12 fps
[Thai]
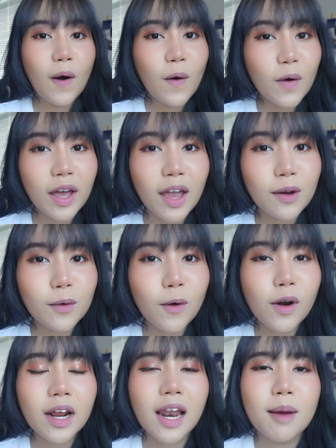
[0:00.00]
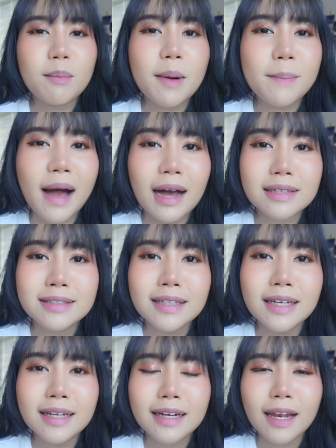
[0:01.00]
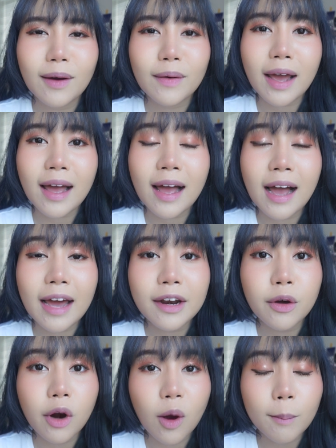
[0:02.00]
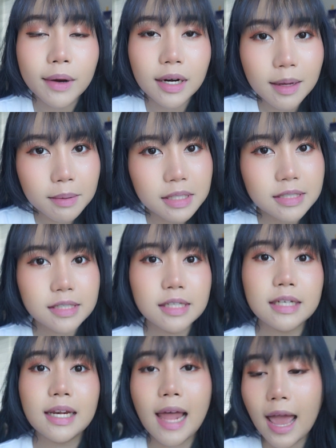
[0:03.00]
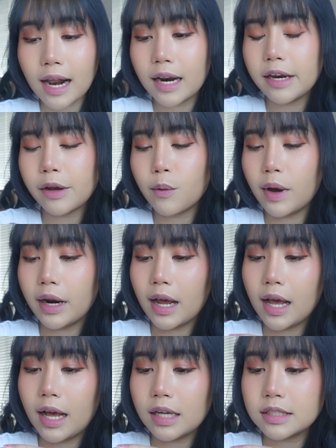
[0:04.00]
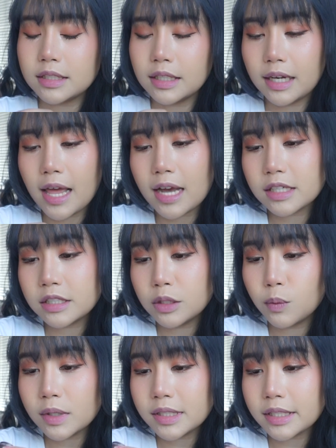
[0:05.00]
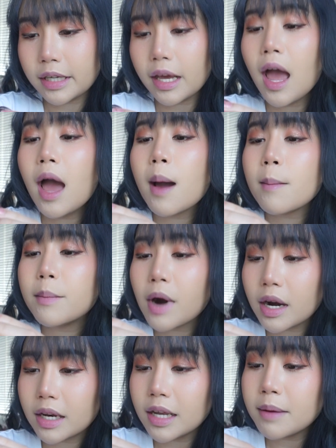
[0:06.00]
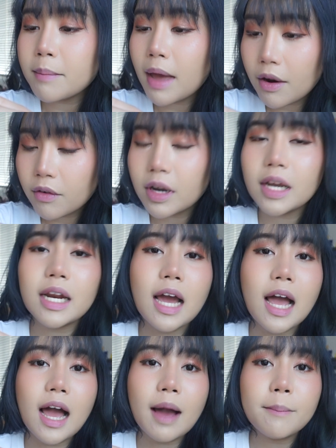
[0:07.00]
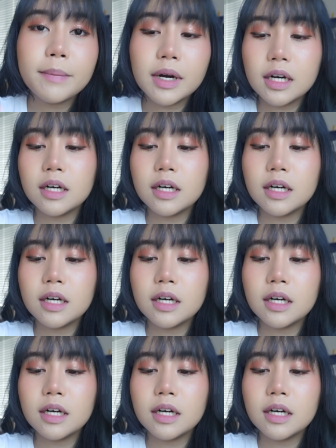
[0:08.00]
โอเคทุกคนกลับมาปากซีดอีกแล้วนะคะ เดี๋ยวเรามาเริ่มกันสีแรกเลยดีกว่านะคะ สีแรกชื่อว่าสี Bloody Mary นะคะเบอ